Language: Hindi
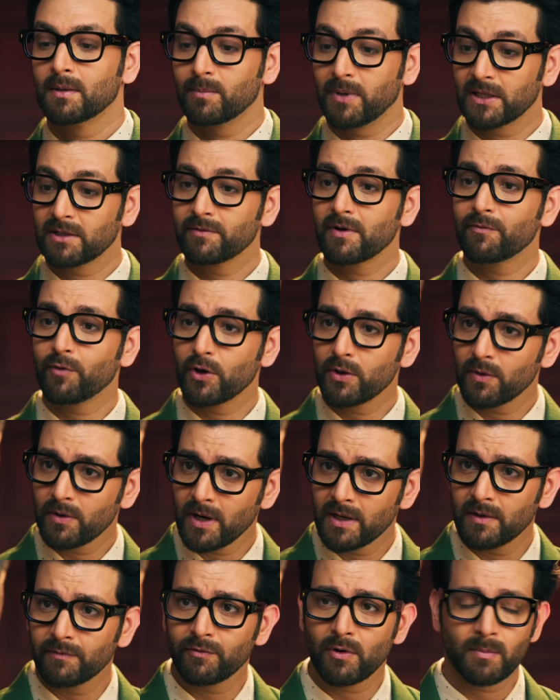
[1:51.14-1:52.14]
बाय द वे फॉर योर
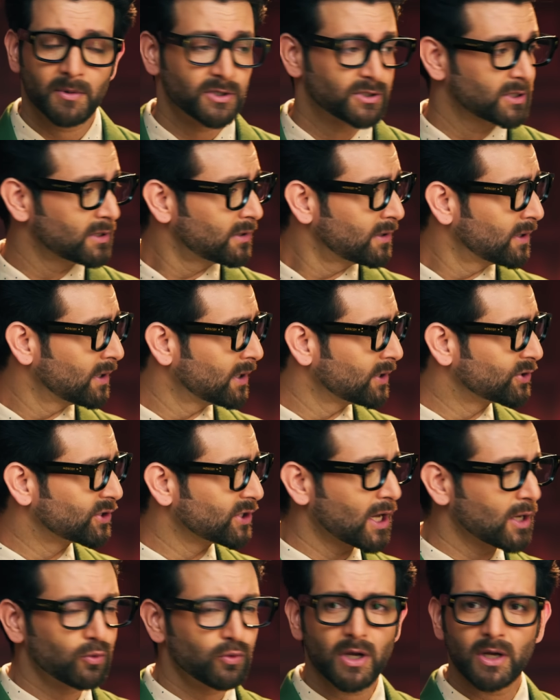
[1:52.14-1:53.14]
का इन्फॉर्मेशन
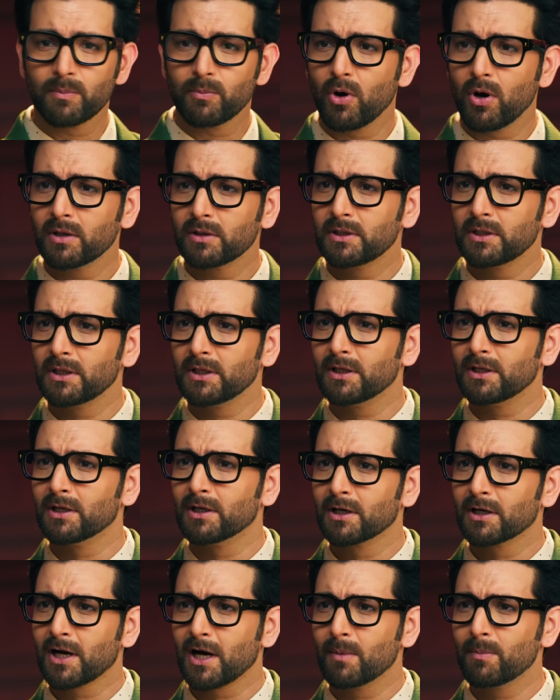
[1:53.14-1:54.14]
चारू एक बहुत ही
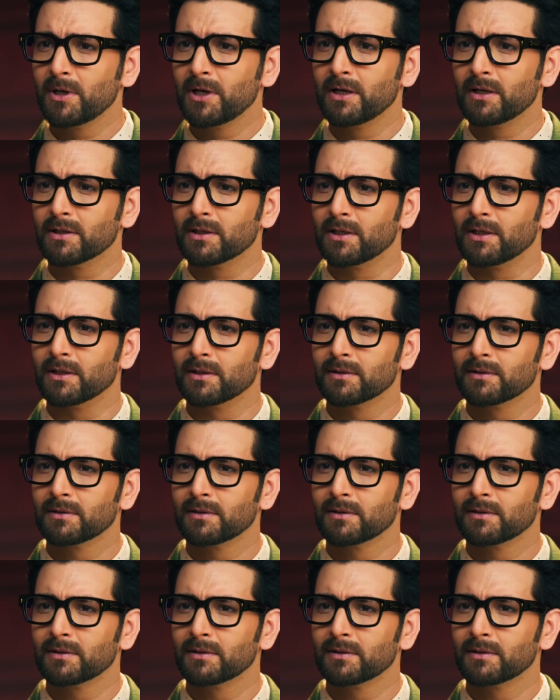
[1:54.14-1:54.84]
काबिल इंटर्न है